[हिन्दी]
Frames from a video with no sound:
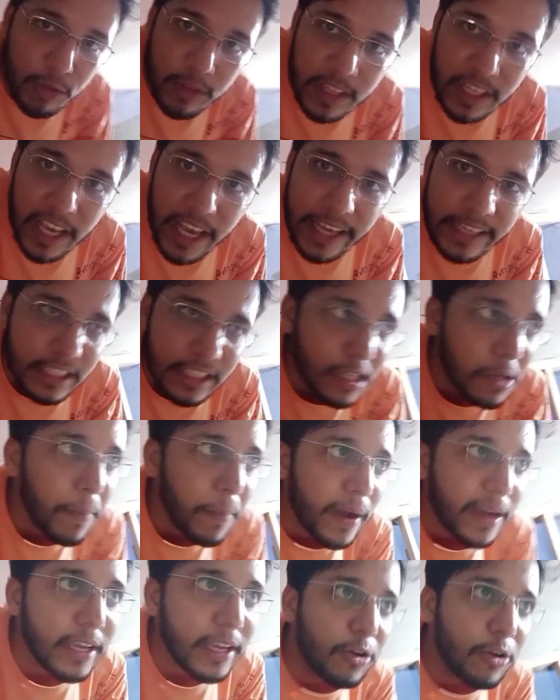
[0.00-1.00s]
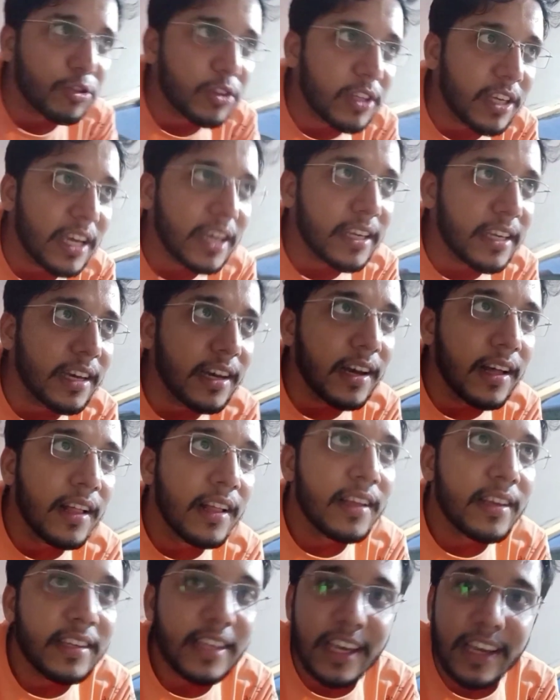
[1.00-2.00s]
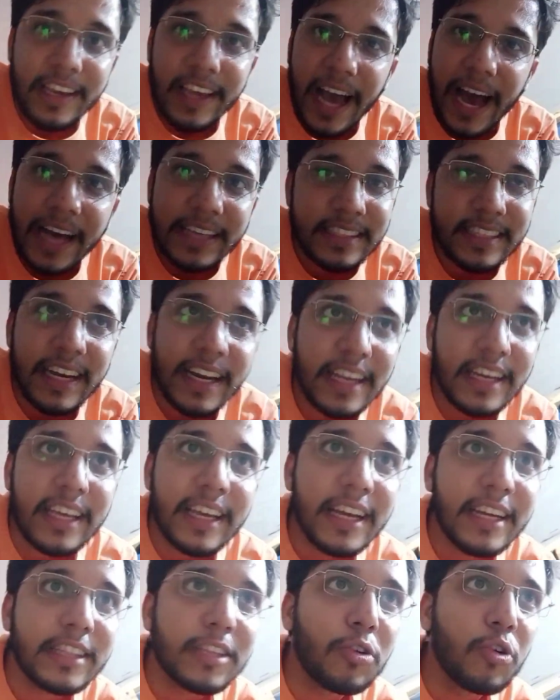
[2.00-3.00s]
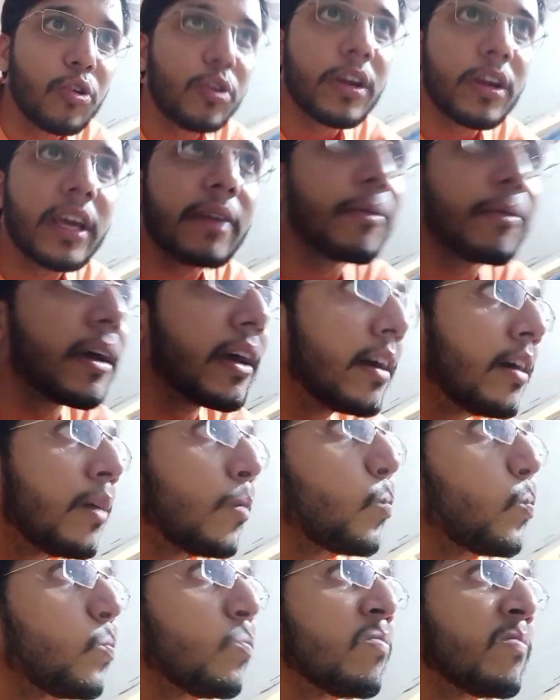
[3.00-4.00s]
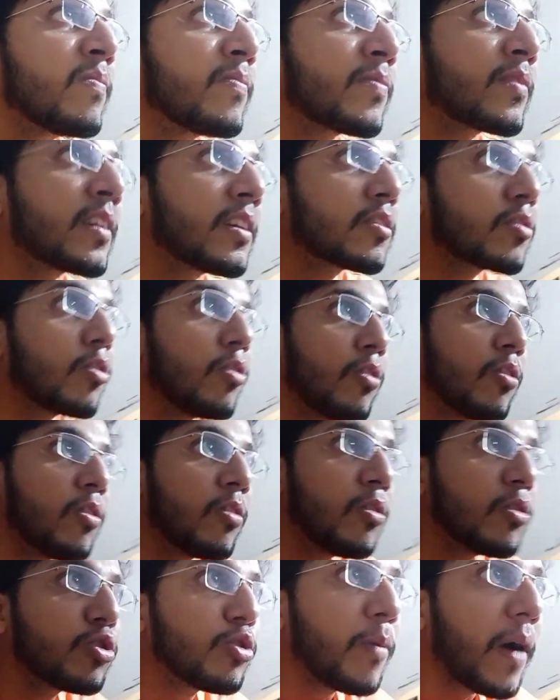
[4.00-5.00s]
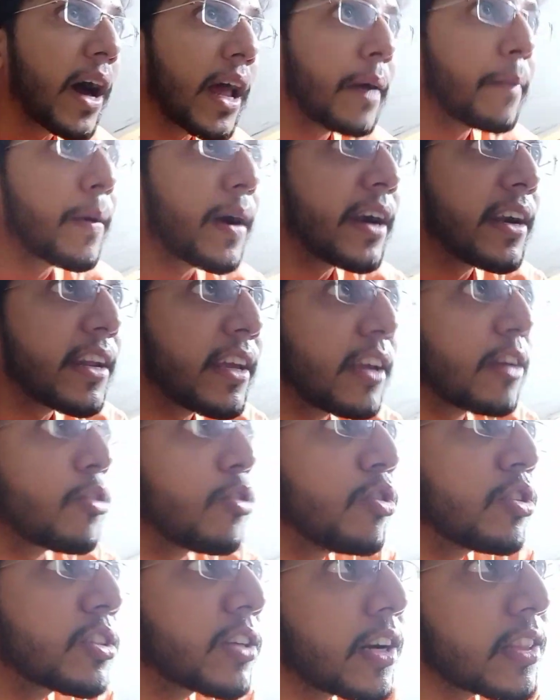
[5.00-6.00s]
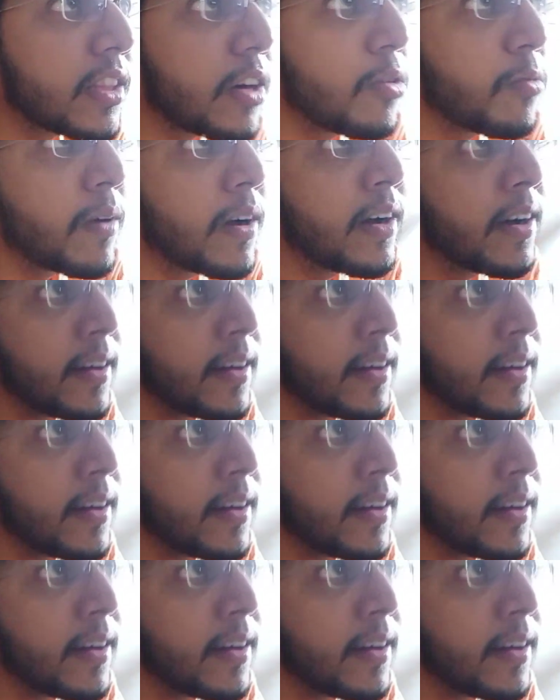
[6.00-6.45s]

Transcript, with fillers: फुर होती हैं ऐसी पक्की होती हैं ये कि ये ही नहीं करती उड़ने में इसको दोबारा पकड़ने की कोशिश करता हूँ